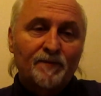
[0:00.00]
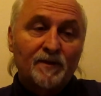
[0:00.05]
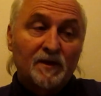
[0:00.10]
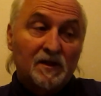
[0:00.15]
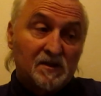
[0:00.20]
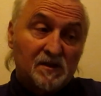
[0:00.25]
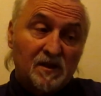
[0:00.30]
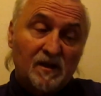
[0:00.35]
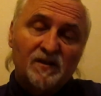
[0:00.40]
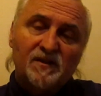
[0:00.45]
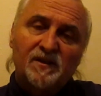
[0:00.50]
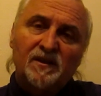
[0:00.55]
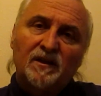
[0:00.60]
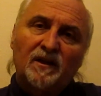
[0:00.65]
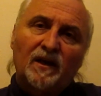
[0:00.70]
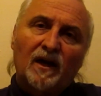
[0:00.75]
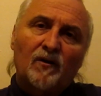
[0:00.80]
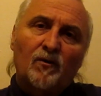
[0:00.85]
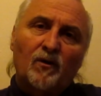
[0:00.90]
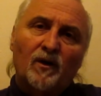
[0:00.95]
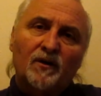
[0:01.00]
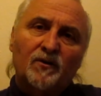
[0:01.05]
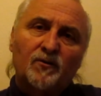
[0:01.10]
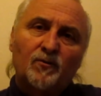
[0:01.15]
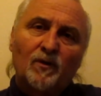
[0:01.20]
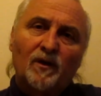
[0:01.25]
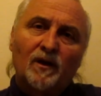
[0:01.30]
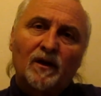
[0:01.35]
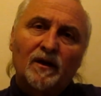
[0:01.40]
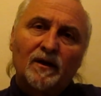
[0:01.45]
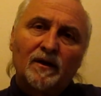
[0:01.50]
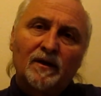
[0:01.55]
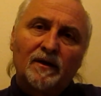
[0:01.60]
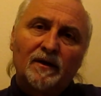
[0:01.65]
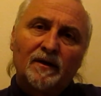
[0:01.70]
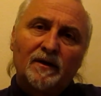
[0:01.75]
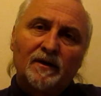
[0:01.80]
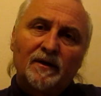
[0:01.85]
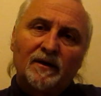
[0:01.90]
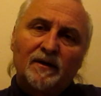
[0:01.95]
Et c'est ainsi qu'à l'heure actuelle,
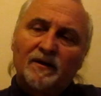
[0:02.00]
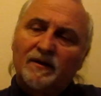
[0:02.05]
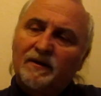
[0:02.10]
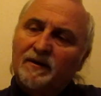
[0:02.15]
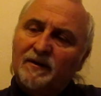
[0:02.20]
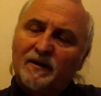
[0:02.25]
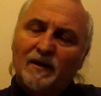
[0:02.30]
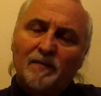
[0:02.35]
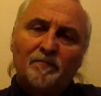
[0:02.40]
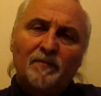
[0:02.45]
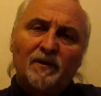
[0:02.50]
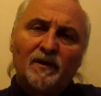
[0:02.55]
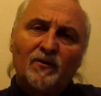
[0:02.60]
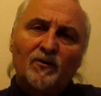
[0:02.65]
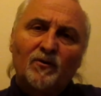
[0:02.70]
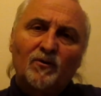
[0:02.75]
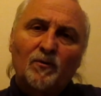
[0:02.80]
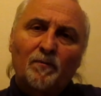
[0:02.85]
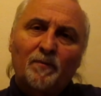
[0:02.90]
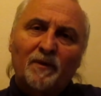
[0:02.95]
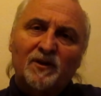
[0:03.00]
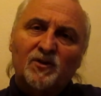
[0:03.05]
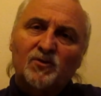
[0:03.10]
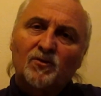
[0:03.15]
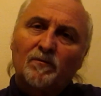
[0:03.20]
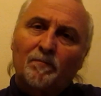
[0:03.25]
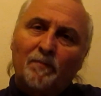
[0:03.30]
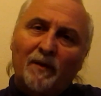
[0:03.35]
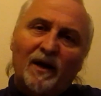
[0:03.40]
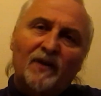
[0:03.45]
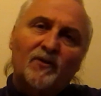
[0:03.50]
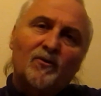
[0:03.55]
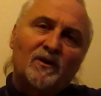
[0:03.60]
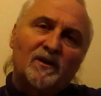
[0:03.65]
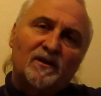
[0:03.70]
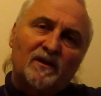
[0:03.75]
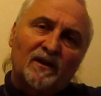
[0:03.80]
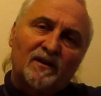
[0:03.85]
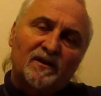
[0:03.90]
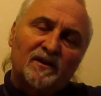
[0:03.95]
des millions de personnes partent dans
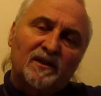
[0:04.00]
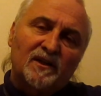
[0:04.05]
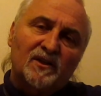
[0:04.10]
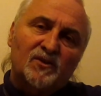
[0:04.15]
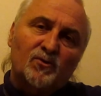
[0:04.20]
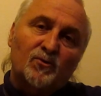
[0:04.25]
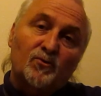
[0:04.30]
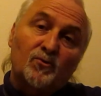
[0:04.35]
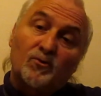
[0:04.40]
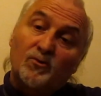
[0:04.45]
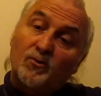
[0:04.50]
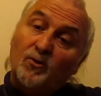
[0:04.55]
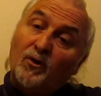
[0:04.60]
l'éternité sans Dieu